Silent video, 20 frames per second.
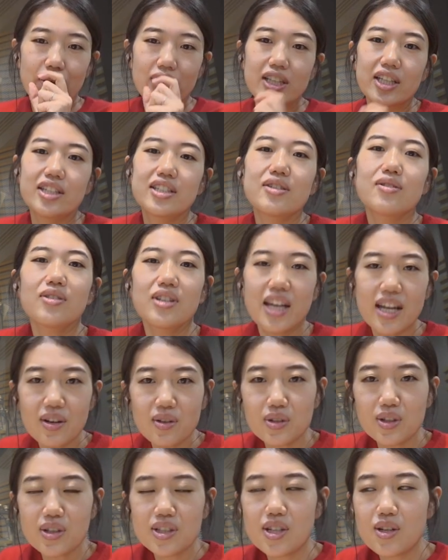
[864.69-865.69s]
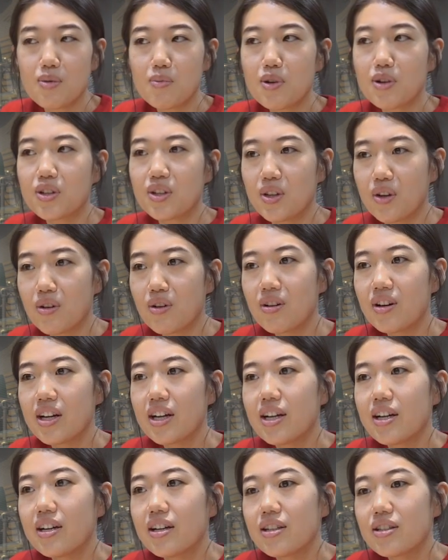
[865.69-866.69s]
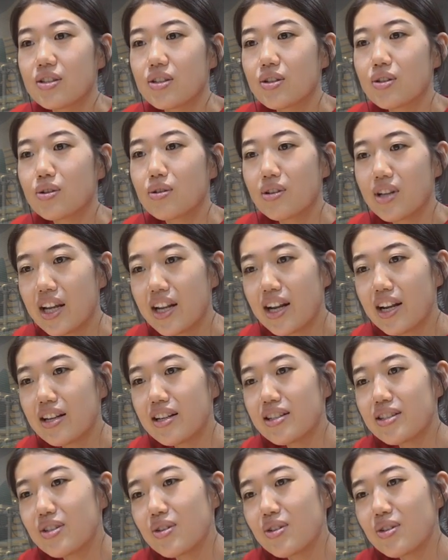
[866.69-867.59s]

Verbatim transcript: 私のね今年の目標ずっとね何に